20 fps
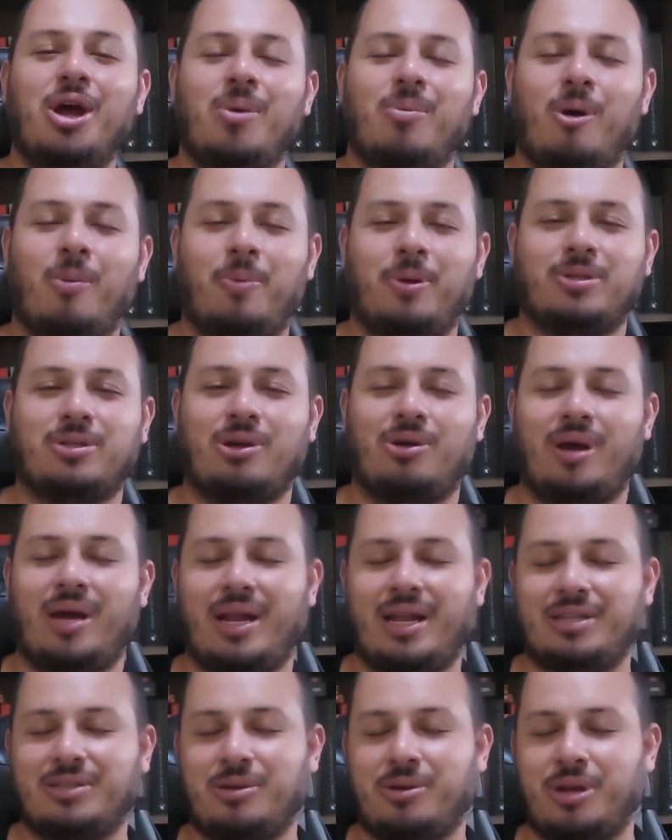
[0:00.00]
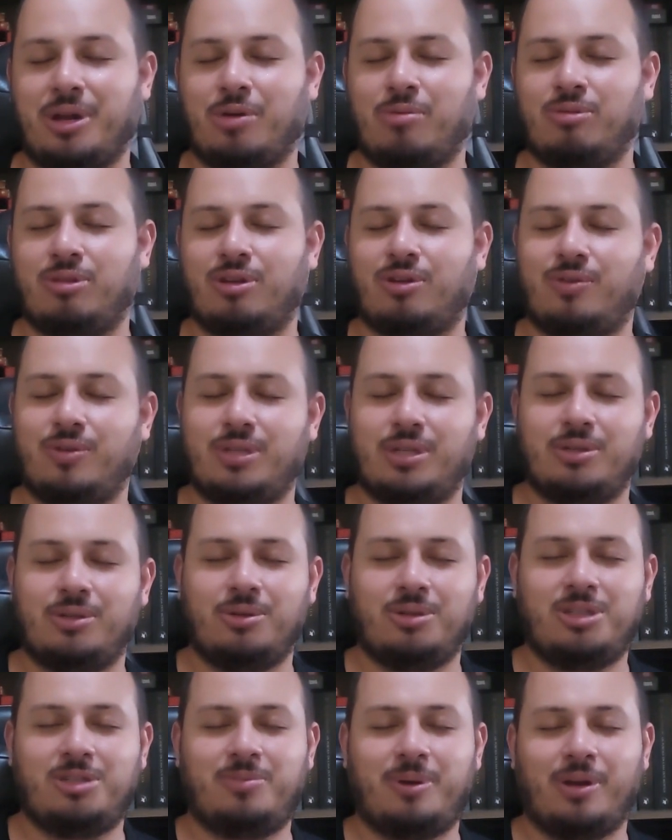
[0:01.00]
Bom, pessoal, era isso que eu queria comentar com vocês
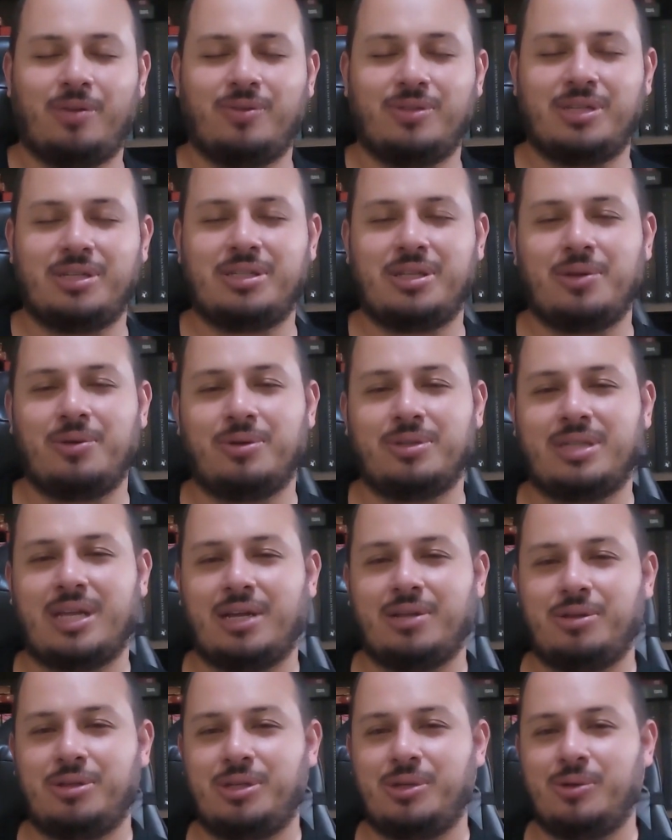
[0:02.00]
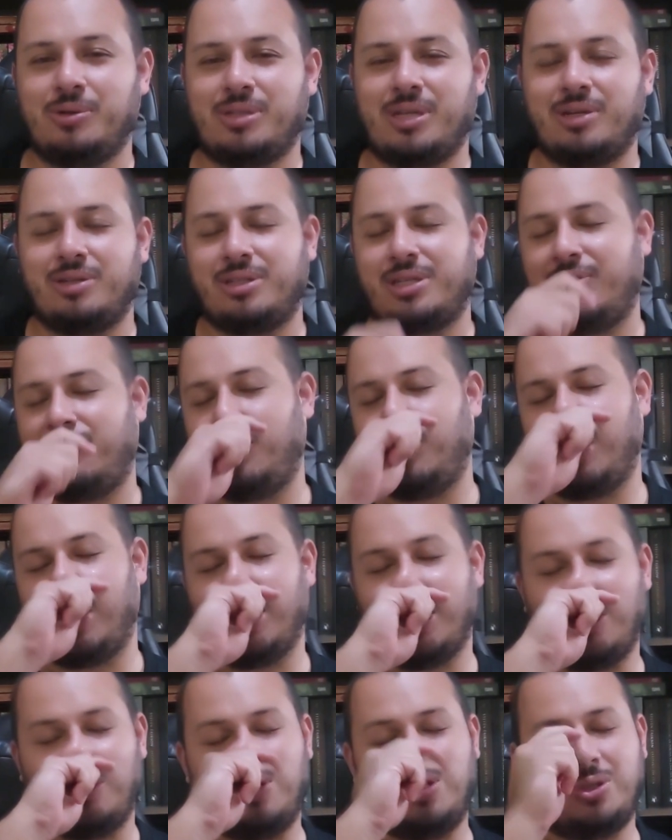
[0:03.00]
hoje. Espero que vocês tenham gostado. Se gostaram, se inscreva no
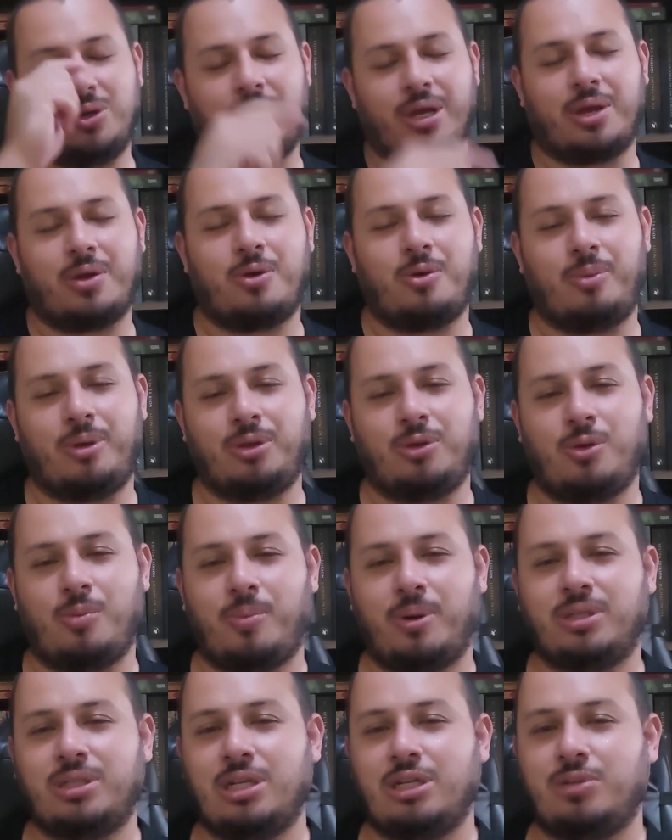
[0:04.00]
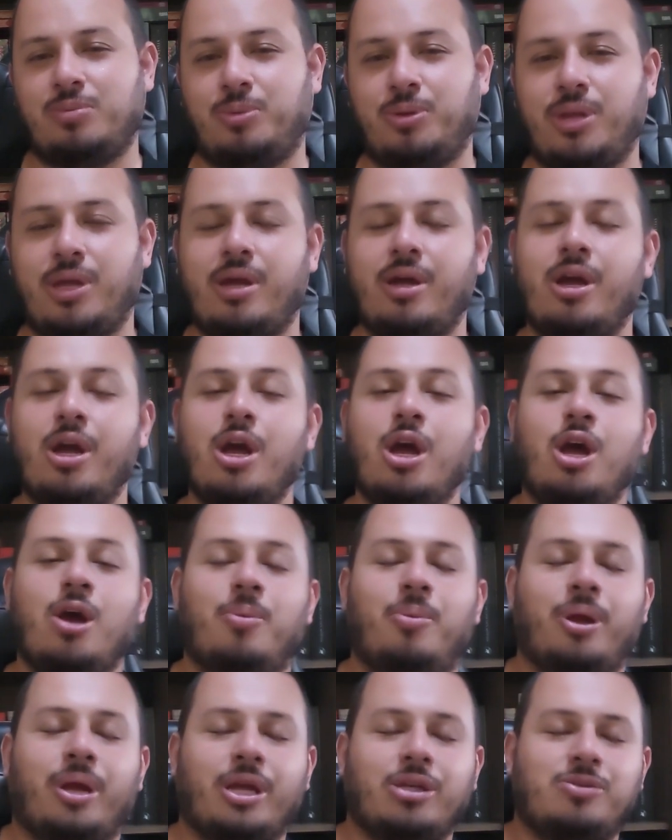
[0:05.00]
canal, deixa o like, comenta, compartilha se puder,
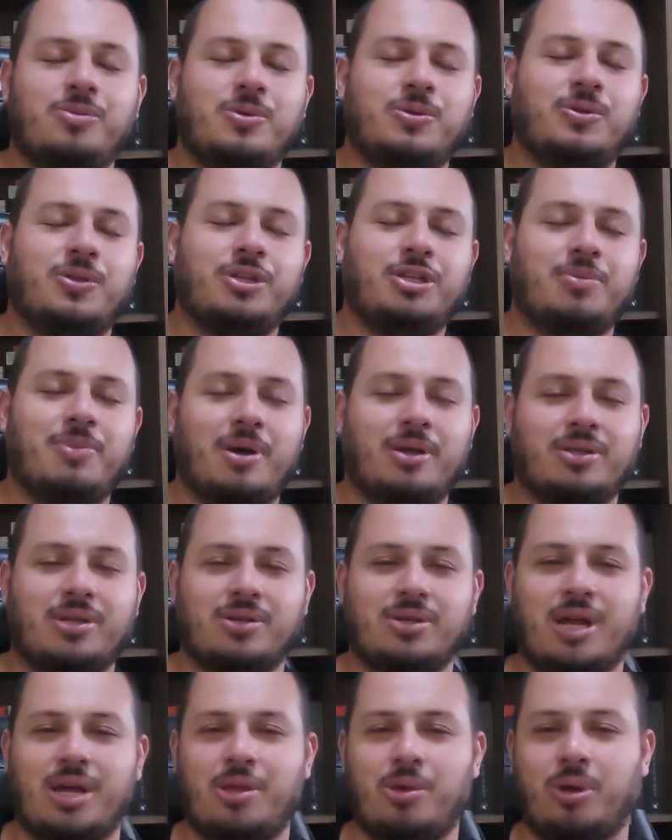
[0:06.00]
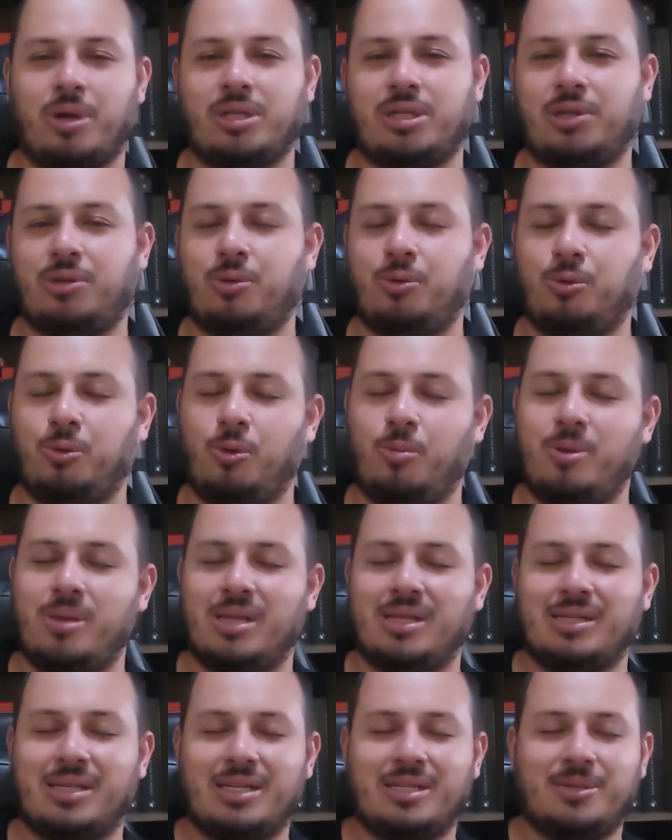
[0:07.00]
porque isso me ajuda demais, faz o canal crescer no YouTube.
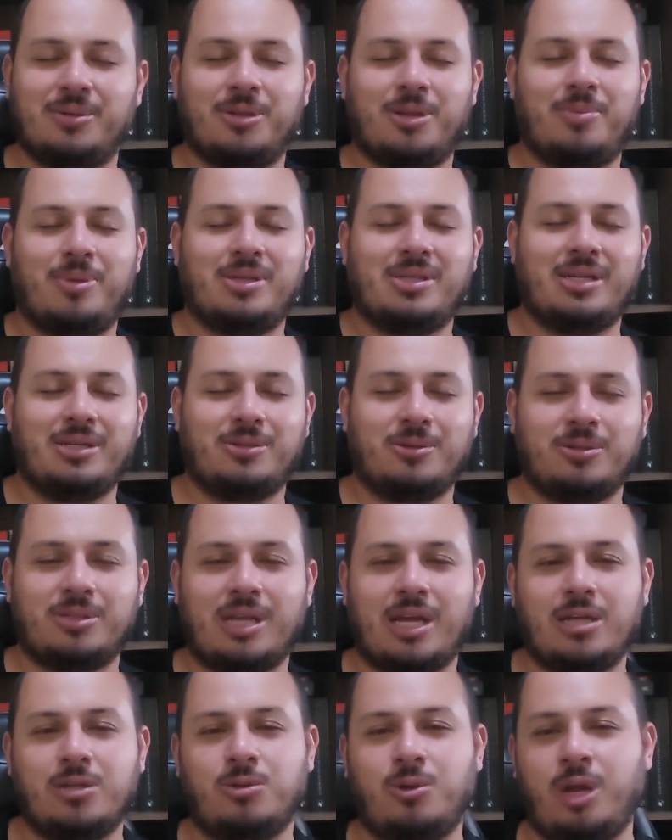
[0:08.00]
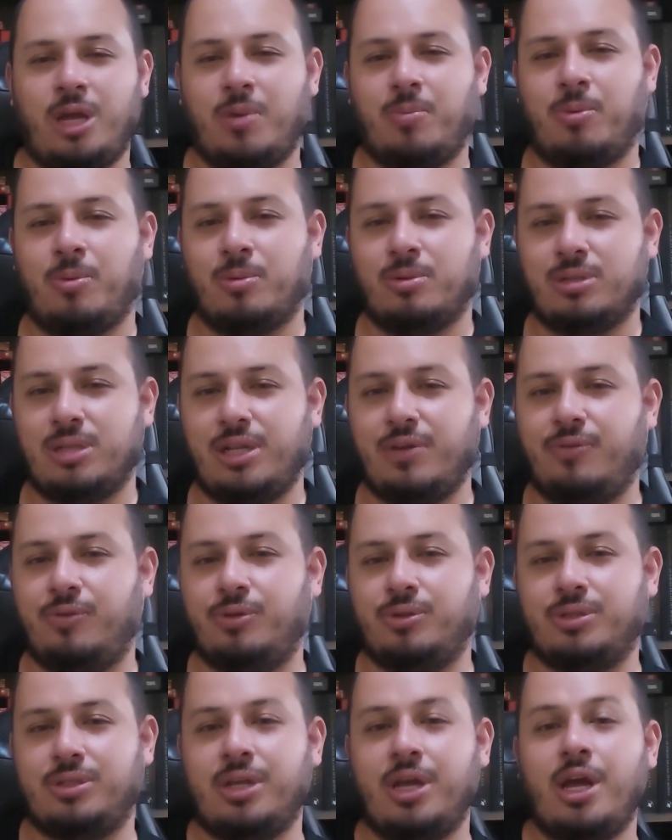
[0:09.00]
Na descrição tem minhas redes sociais, o link para meus
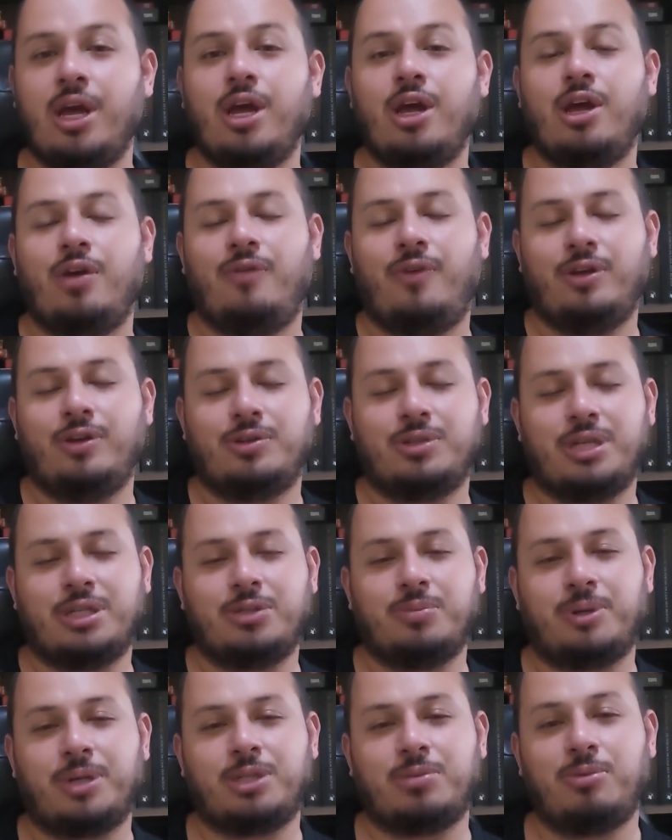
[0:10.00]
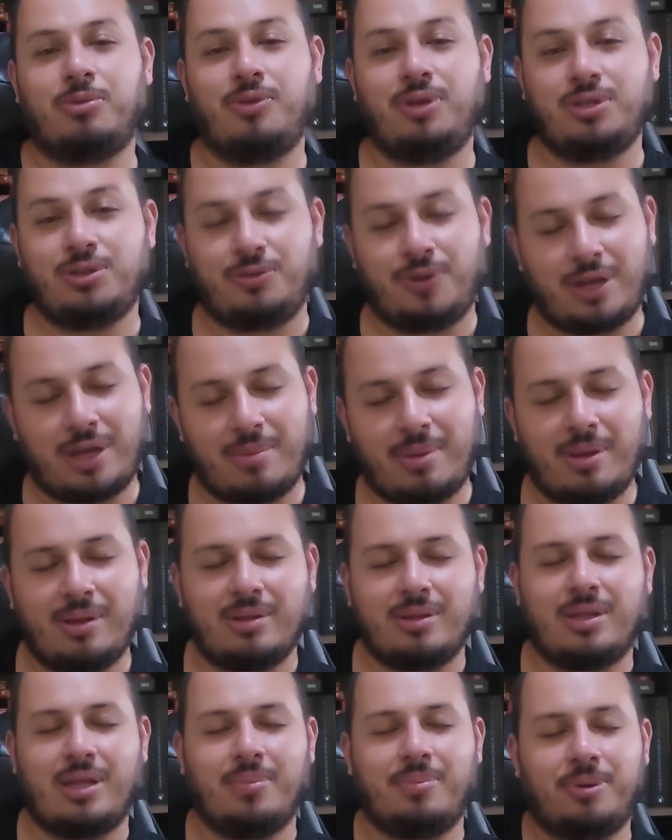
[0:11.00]
livros. Vejo vocês no próximo vídeo. Fiquem bem.
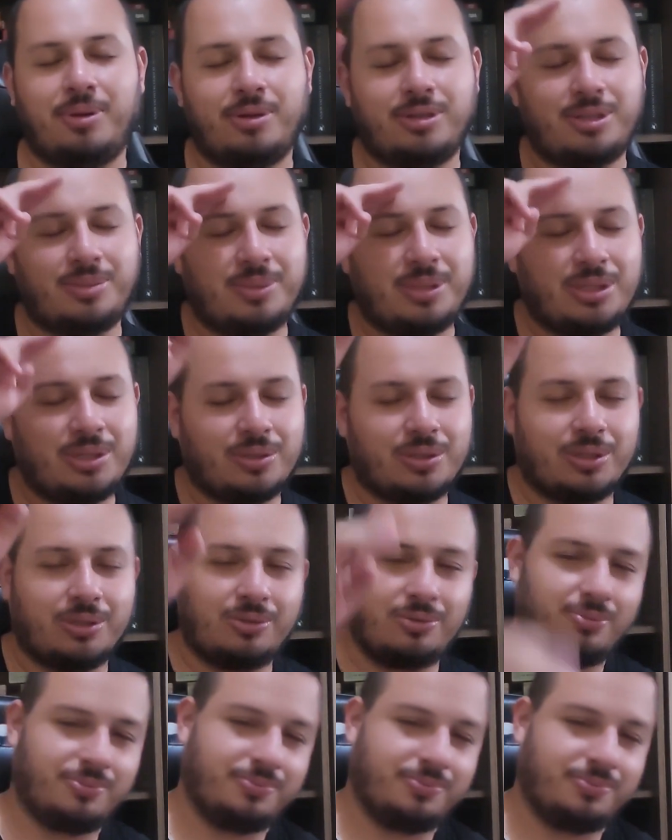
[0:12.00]
Até a próxima. Tchau, tchau.